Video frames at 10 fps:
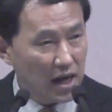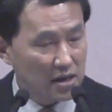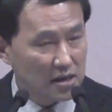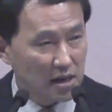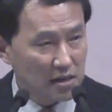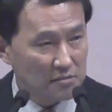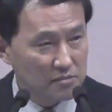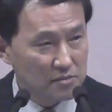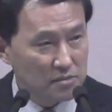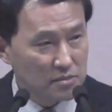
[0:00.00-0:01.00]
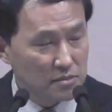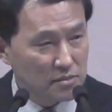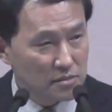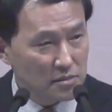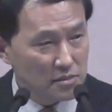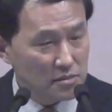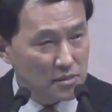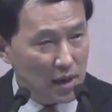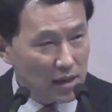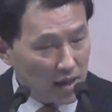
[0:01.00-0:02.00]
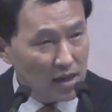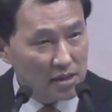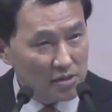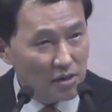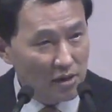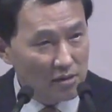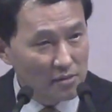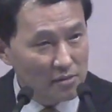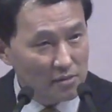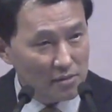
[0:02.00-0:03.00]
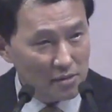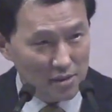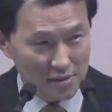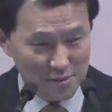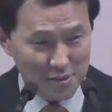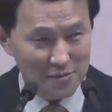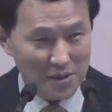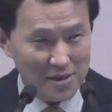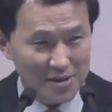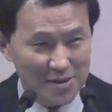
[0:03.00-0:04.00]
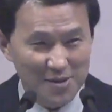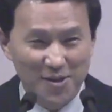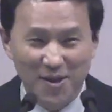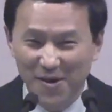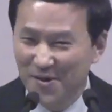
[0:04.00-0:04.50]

알리라. 안 헷갈리죠? 예, 정신 바짝 차리시고